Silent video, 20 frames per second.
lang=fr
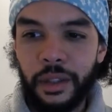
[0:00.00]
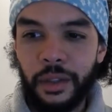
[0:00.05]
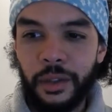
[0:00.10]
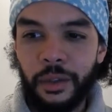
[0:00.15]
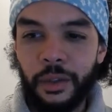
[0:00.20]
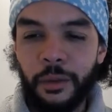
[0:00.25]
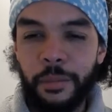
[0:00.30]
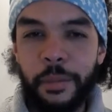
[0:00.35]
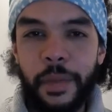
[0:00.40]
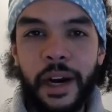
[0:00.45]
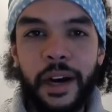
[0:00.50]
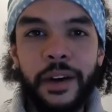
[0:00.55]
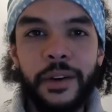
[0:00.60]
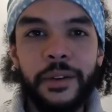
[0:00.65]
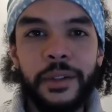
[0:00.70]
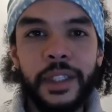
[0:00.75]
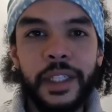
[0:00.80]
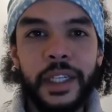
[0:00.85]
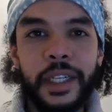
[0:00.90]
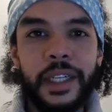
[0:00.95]
ne pas
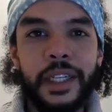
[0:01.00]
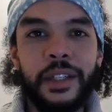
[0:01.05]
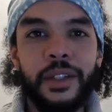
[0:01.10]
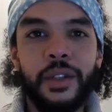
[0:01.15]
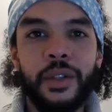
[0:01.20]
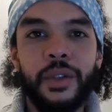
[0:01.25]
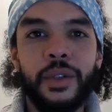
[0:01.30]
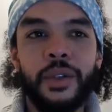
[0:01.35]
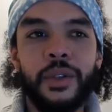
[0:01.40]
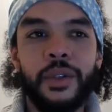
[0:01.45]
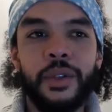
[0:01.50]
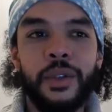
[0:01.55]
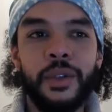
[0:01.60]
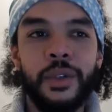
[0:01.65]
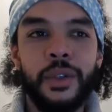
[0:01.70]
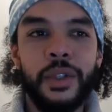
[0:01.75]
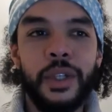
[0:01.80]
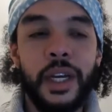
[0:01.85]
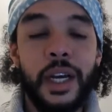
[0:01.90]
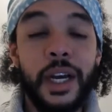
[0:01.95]
rentrer dans
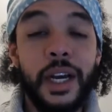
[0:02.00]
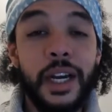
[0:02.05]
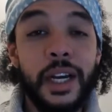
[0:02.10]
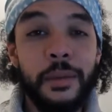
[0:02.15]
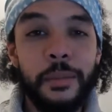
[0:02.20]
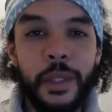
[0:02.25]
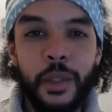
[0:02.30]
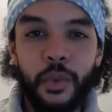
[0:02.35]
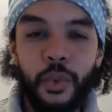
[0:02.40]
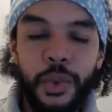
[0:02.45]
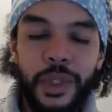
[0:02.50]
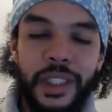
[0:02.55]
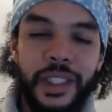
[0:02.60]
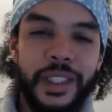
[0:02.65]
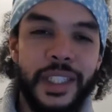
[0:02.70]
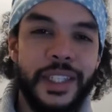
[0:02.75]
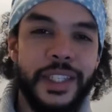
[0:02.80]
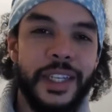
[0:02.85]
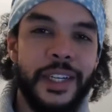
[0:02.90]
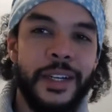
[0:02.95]
ah, mais oui,
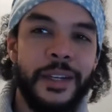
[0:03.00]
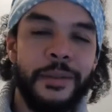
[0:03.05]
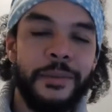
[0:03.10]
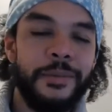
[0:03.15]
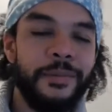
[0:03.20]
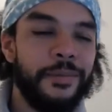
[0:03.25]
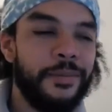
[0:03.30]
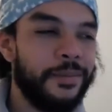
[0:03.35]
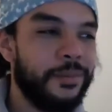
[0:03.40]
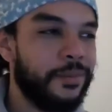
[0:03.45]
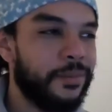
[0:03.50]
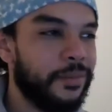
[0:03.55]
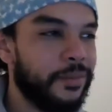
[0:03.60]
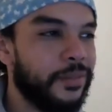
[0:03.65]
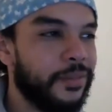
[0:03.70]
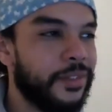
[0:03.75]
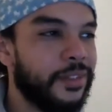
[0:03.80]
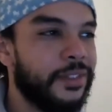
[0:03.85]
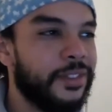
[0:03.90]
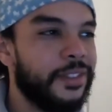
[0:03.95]
c'est ça.
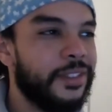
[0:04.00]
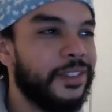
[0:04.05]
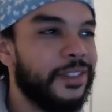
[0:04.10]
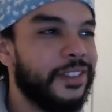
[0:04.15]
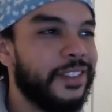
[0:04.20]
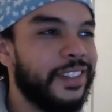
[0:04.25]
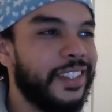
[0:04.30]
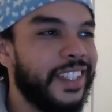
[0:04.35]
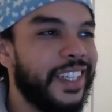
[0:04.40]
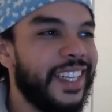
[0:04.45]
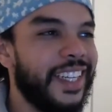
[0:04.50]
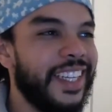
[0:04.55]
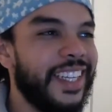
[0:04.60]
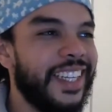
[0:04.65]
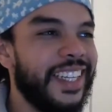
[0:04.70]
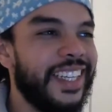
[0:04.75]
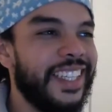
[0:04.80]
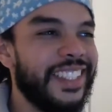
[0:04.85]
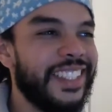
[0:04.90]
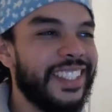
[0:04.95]
Hey,